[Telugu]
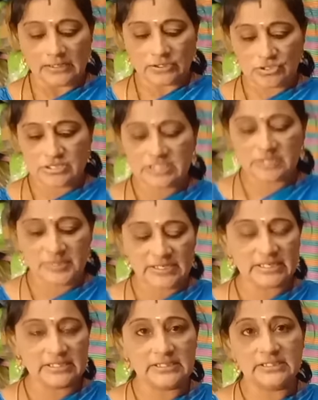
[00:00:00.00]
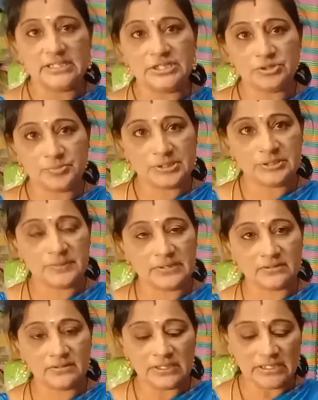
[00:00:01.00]
ఇది వచ్చేసి మనకి థర్టీ ఎయిట్ రూపీస్
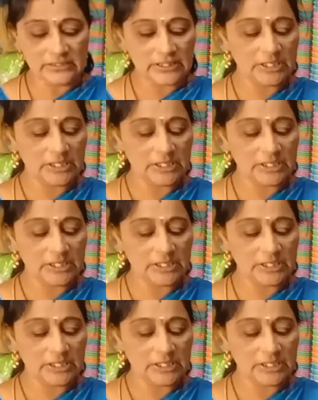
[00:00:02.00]
పడుతుంది